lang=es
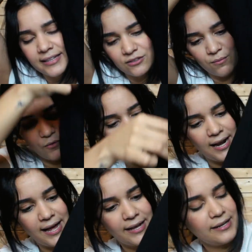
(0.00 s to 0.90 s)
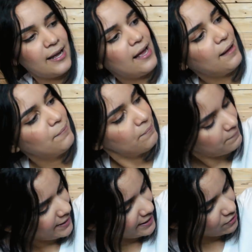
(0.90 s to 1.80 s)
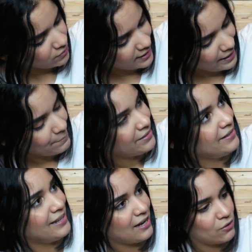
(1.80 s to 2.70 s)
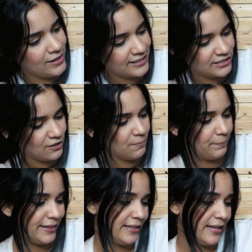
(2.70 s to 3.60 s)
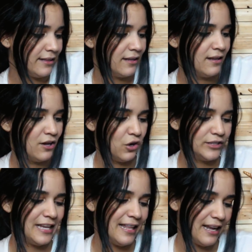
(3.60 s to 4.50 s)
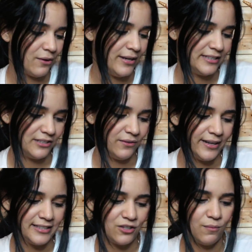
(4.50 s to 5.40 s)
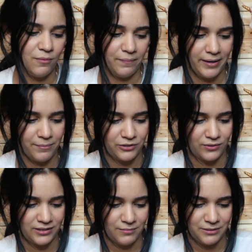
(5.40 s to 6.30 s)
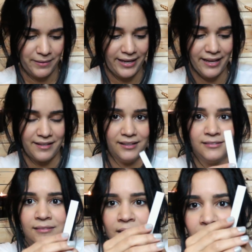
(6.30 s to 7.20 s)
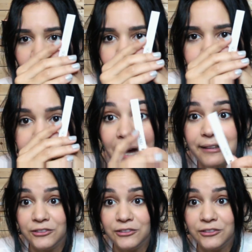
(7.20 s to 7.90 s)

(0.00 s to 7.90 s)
que es como larga pero la pedí de la colección Petit, o sea, de la colección que es como para personas más pequeñas. O sea,